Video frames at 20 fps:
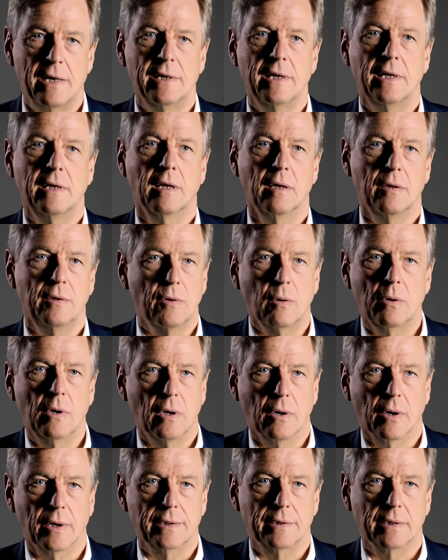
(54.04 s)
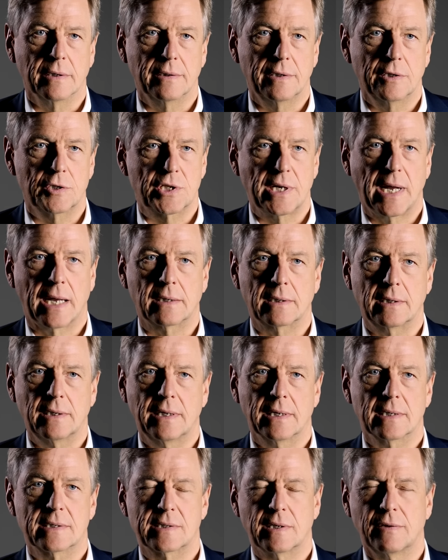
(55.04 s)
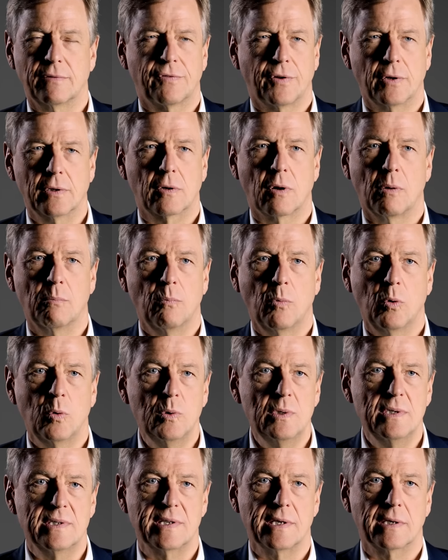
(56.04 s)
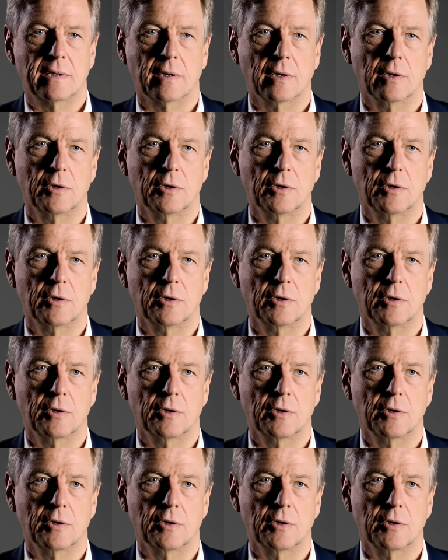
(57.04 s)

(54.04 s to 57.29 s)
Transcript: Dingen junge Leute, die starten jetzt in vollkommen unsichere